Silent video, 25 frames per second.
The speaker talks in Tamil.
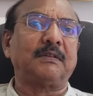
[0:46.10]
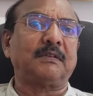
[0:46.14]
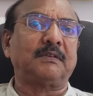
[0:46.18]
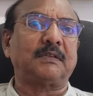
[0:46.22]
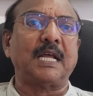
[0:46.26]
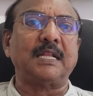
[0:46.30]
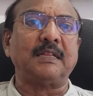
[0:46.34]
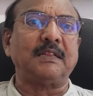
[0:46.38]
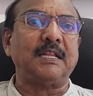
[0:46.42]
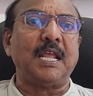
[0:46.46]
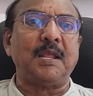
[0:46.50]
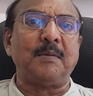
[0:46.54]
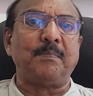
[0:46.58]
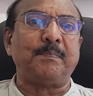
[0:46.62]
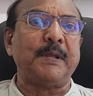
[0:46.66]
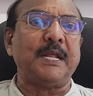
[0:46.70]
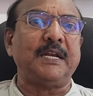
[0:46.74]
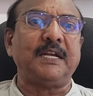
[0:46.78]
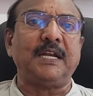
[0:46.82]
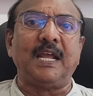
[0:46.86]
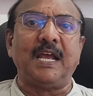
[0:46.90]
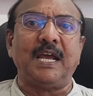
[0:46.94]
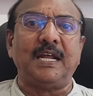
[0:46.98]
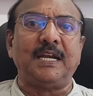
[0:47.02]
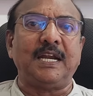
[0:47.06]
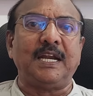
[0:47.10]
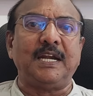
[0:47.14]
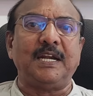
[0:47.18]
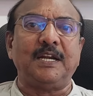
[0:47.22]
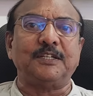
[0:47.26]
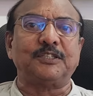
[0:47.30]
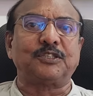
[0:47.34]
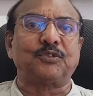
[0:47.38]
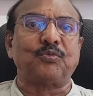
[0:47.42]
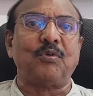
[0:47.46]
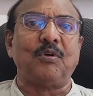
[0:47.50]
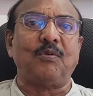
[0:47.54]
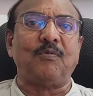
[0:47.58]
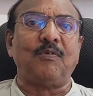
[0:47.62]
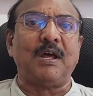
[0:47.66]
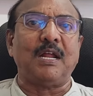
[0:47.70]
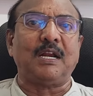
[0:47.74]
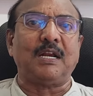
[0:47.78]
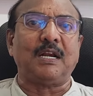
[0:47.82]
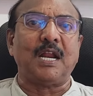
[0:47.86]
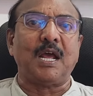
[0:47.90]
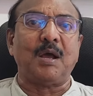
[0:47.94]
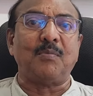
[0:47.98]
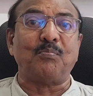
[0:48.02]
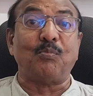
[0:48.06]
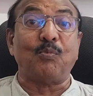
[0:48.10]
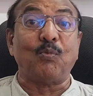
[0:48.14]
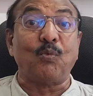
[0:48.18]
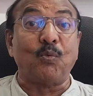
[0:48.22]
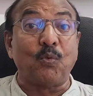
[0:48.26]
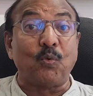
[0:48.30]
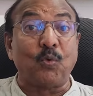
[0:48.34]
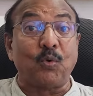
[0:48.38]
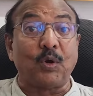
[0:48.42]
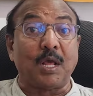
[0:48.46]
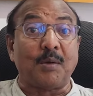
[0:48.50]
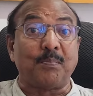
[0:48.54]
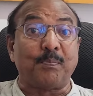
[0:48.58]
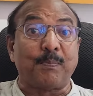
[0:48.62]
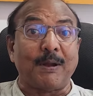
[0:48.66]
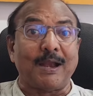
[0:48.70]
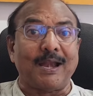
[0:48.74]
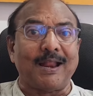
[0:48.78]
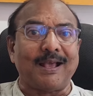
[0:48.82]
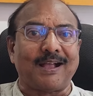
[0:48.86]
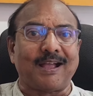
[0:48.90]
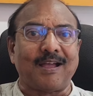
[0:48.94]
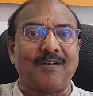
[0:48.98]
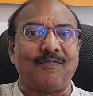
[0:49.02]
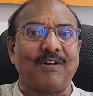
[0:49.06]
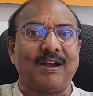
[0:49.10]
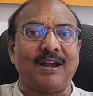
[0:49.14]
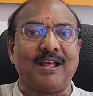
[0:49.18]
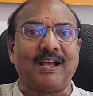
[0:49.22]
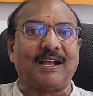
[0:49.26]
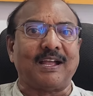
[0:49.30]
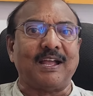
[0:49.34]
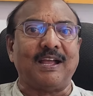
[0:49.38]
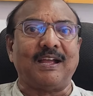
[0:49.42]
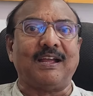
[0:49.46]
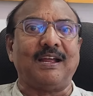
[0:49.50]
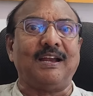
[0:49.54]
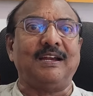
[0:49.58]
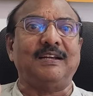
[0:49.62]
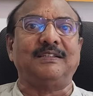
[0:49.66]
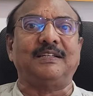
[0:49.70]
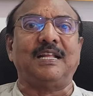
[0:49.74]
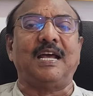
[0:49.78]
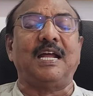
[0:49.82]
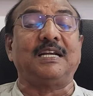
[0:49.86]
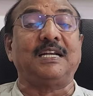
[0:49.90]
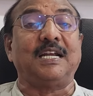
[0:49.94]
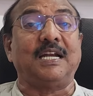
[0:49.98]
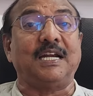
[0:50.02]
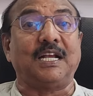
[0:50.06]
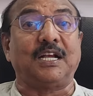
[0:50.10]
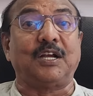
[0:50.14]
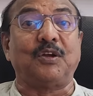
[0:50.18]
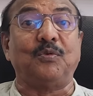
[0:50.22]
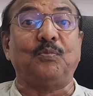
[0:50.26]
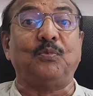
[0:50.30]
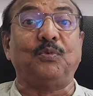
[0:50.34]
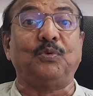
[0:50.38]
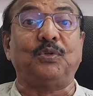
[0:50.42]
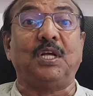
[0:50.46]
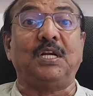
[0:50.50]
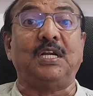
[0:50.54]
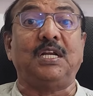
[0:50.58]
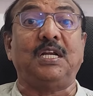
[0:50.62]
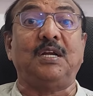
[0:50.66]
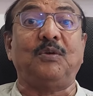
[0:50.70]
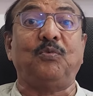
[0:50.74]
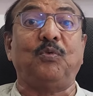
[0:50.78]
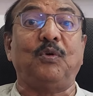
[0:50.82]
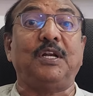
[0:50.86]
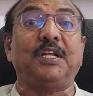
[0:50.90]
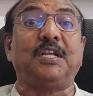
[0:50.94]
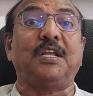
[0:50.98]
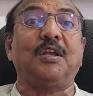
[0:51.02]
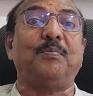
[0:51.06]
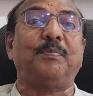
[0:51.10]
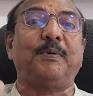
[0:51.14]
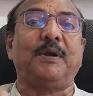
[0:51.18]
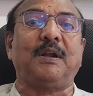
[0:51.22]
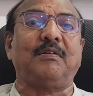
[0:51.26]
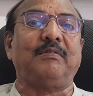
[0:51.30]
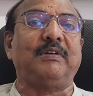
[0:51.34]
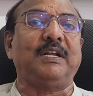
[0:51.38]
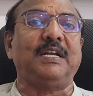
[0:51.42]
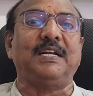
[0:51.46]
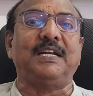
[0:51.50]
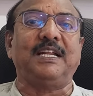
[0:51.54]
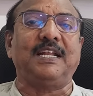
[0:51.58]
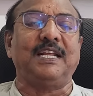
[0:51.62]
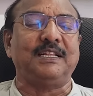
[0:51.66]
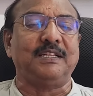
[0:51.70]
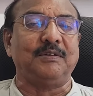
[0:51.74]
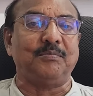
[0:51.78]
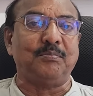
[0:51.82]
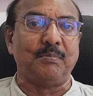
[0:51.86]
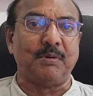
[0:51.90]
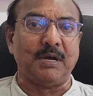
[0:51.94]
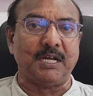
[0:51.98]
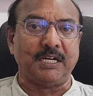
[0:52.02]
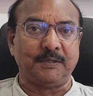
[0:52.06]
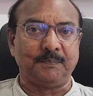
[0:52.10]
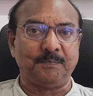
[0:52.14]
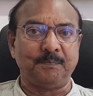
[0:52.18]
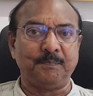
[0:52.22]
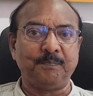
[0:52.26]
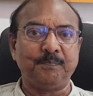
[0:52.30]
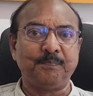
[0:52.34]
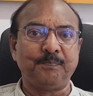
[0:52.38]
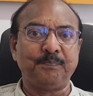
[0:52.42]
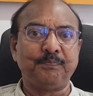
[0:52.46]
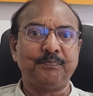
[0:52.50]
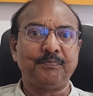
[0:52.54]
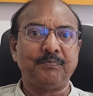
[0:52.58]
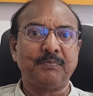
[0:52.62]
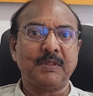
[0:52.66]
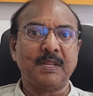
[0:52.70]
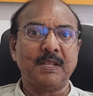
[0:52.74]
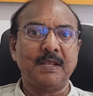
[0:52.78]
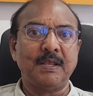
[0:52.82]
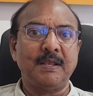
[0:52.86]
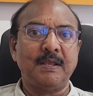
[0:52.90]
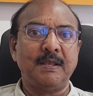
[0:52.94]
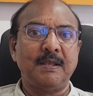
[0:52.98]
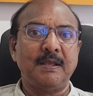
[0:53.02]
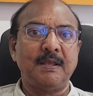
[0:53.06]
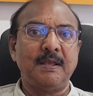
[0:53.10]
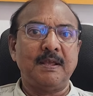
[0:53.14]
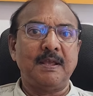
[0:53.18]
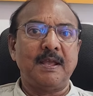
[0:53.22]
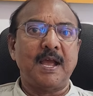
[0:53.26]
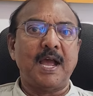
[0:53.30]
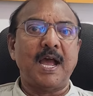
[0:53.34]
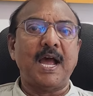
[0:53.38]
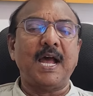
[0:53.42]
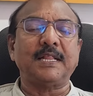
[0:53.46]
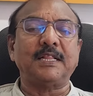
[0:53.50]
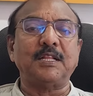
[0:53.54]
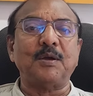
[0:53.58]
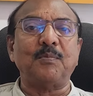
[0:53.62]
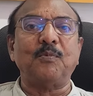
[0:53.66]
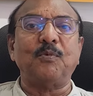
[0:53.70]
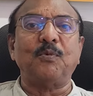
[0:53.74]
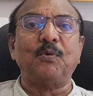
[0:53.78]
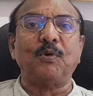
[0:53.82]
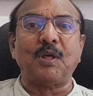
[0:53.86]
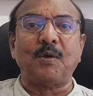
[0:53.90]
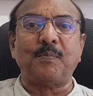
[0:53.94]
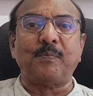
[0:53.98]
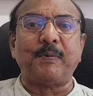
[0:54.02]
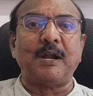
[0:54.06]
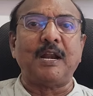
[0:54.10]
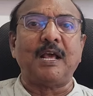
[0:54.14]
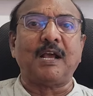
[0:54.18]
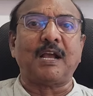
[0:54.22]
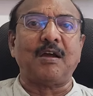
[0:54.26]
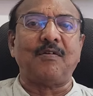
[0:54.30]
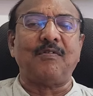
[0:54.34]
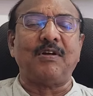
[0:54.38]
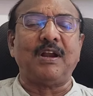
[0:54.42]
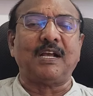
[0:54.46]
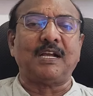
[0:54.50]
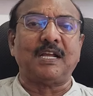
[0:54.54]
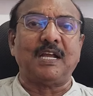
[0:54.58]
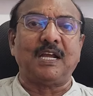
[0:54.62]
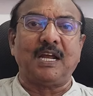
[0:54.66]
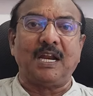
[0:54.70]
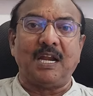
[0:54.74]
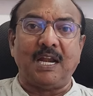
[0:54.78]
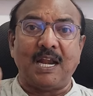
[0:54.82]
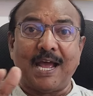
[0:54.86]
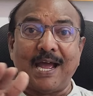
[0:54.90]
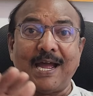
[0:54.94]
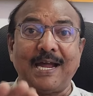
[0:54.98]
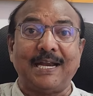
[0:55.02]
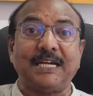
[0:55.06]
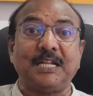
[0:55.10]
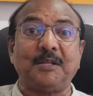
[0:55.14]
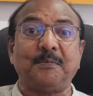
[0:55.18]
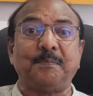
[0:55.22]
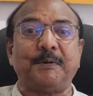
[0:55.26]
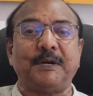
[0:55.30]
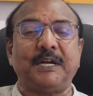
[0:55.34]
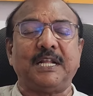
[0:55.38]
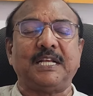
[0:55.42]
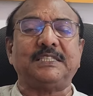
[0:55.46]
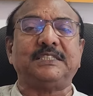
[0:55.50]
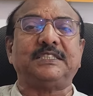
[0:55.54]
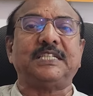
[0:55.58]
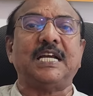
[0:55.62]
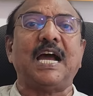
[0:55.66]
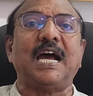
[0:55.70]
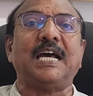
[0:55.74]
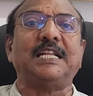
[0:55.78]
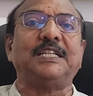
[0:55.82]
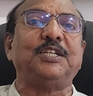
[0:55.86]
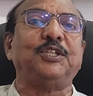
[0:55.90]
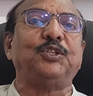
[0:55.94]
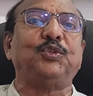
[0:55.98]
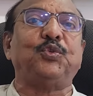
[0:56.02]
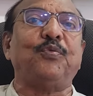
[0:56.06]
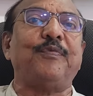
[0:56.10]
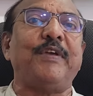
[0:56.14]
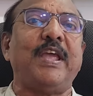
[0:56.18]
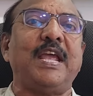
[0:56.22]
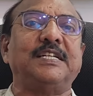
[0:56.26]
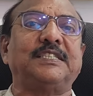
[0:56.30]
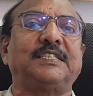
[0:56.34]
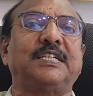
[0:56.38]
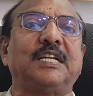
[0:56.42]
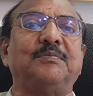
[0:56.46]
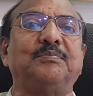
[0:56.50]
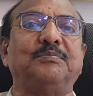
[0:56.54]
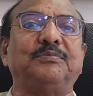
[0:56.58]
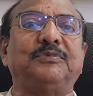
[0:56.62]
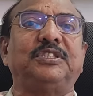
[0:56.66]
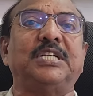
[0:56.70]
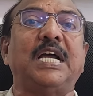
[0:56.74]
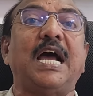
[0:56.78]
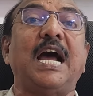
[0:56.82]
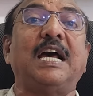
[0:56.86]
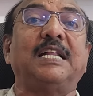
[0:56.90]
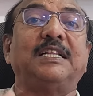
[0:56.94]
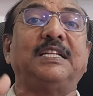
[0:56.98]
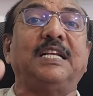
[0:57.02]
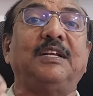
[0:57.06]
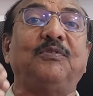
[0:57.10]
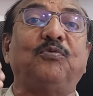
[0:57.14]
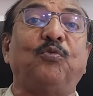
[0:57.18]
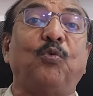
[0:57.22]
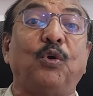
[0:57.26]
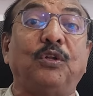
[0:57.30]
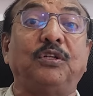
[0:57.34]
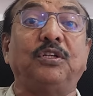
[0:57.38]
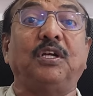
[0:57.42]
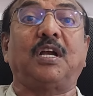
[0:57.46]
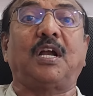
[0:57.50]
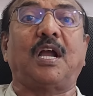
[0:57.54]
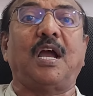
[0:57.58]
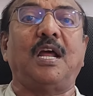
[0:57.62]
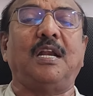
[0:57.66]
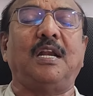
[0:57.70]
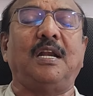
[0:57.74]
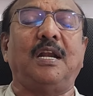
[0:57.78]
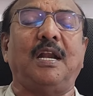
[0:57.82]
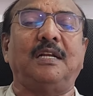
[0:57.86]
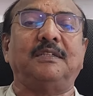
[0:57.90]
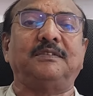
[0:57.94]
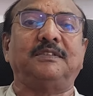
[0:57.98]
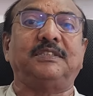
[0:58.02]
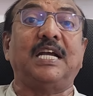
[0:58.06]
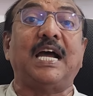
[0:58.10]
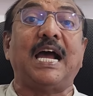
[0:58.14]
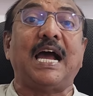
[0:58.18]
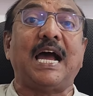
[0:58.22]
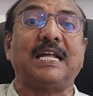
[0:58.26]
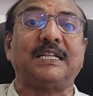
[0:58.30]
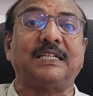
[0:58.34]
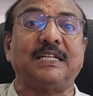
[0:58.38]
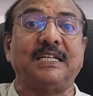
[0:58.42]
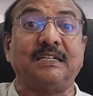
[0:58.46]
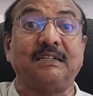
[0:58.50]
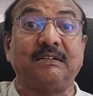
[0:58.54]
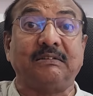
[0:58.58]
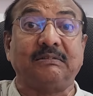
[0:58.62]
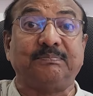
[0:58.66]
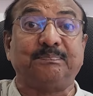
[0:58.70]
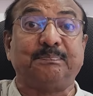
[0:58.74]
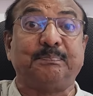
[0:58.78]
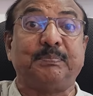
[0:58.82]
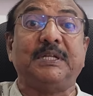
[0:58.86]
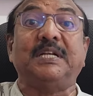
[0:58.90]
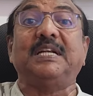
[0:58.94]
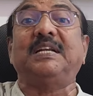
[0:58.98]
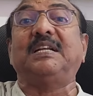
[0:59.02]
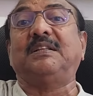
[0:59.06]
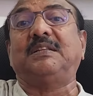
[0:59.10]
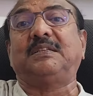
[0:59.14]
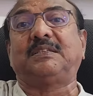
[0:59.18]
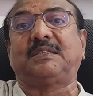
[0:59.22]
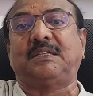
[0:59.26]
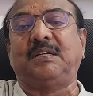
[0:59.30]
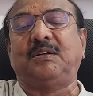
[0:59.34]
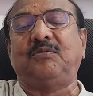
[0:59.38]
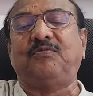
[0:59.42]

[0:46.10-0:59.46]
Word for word: தந்தை பெரியார் என்ன சொல்வார்னா மூட பழக்க வழக்கங்கள் தான் எனக்கு முதலில் ஒழிக்கப்பட வேண்டியதும்பார் அந்த மூட பழக்க வழக்கங்கள்லாம் அடிப்படை ஜாதி துவேஷம் ஜாதி ஒதுக்கல் ஜாதி பிரித்து